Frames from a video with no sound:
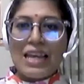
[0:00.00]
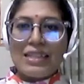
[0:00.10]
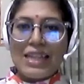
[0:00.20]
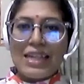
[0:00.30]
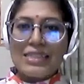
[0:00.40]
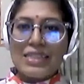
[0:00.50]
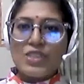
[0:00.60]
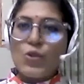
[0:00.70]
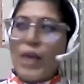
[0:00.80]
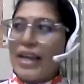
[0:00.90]
দেখা যায়
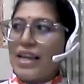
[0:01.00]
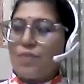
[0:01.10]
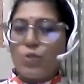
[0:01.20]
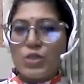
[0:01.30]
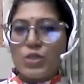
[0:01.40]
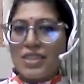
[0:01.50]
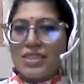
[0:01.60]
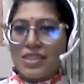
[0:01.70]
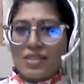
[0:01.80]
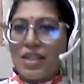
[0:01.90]
যে ও একাই বসে
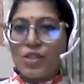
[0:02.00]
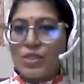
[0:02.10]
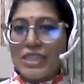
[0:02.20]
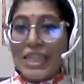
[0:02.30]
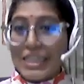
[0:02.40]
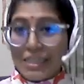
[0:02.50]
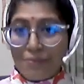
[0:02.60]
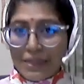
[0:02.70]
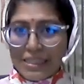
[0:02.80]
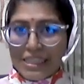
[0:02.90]
আছে কারোর সাথে খেলতে
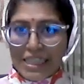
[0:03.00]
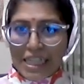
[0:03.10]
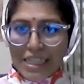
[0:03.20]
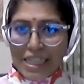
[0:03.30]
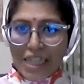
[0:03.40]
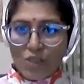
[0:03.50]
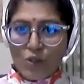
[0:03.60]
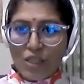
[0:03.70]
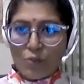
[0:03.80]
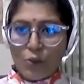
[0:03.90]
পারছে না
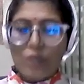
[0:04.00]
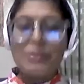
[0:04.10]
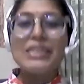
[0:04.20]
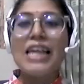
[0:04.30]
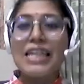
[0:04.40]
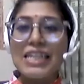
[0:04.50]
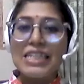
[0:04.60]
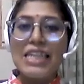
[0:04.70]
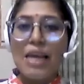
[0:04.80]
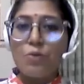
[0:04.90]
আচরণ গুলি বা তাকে
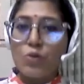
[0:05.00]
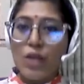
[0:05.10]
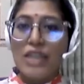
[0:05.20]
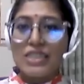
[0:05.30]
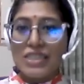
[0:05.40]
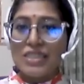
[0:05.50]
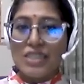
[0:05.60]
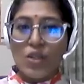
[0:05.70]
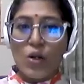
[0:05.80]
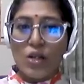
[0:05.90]
নিয়ে এমন হাসি
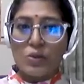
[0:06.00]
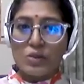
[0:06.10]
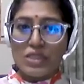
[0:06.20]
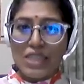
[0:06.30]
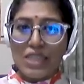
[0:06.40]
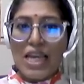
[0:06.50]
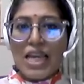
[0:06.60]
ঠাট্টা করা হচ্ছে